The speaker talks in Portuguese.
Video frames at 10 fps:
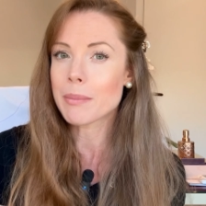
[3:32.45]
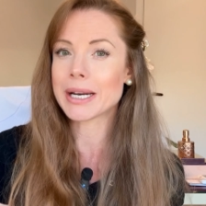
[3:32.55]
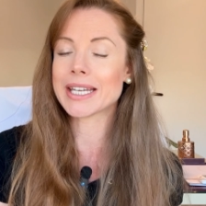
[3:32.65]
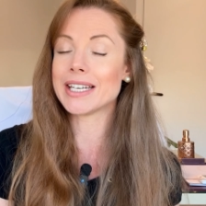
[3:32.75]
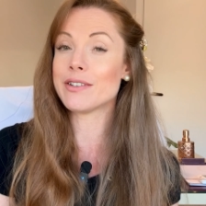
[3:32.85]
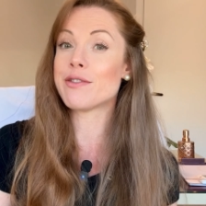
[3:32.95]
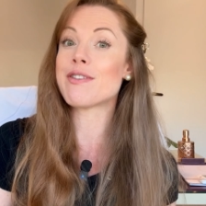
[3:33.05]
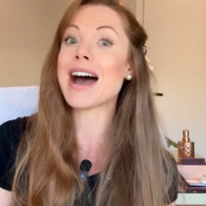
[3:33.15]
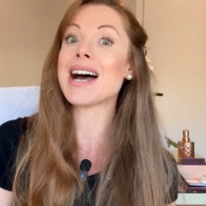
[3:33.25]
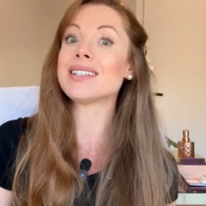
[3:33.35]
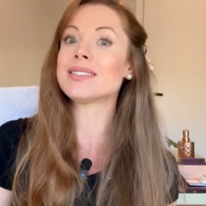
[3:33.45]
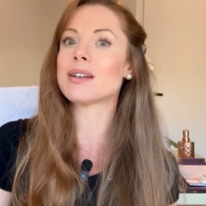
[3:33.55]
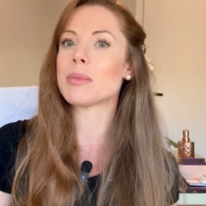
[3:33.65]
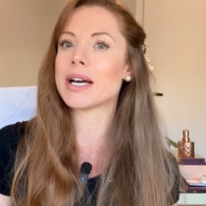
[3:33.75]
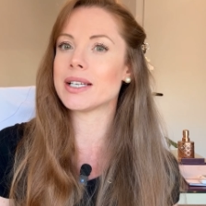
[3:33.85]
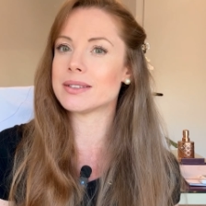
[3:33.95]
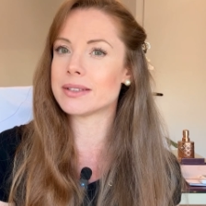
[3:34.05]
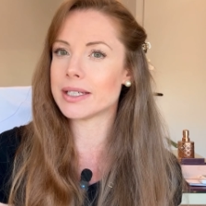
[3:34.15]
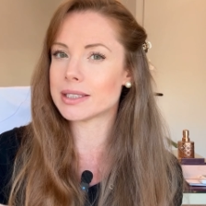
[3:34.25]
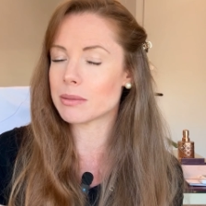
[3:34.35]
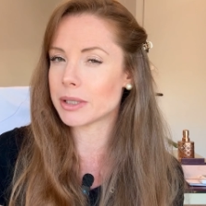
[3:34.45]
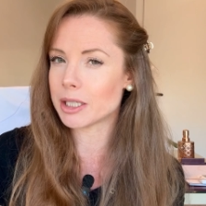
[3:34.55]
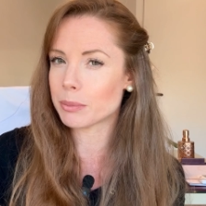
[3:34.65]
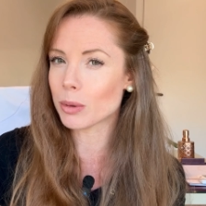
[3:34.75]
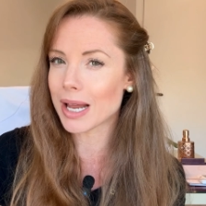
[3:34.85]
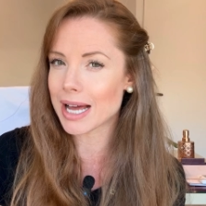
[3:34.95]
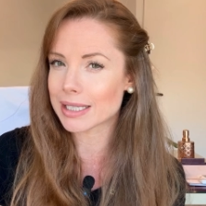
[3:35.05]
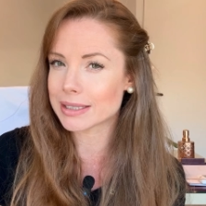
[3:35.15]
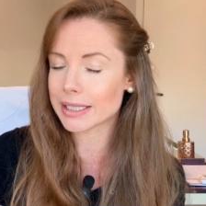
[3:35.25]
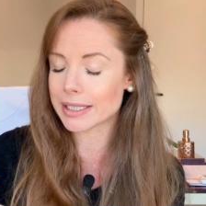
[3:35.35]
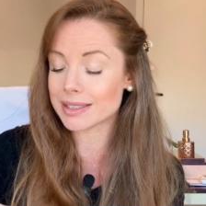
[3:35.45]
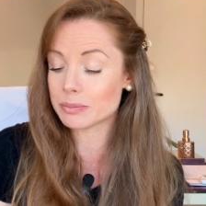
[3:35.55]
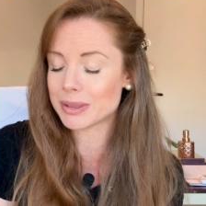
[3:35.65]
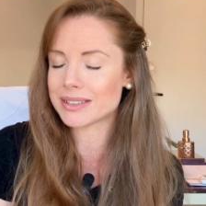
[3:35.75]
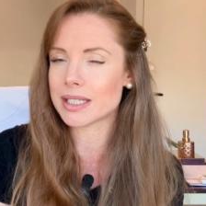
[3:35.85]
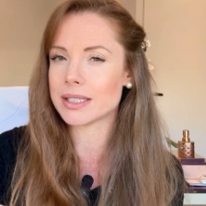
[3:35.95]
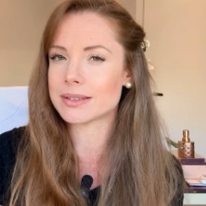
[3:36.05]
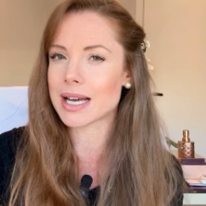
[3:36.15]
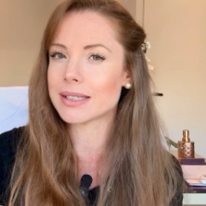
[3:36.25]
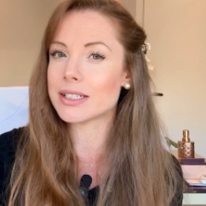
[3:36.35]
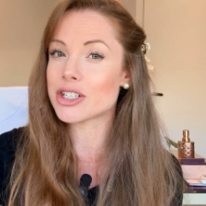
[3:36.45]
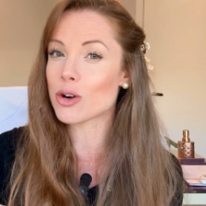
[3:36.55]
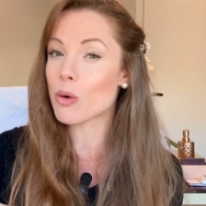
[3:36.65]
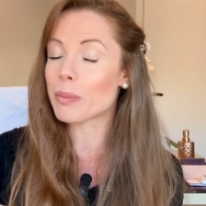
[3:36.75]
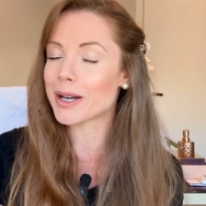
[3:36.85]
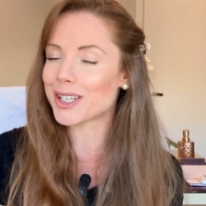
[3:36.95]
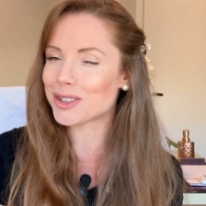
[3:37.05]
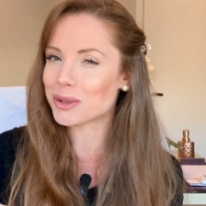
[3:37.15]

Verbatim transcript: para que ele faça uma receita manipulada e especializada e te acompanhe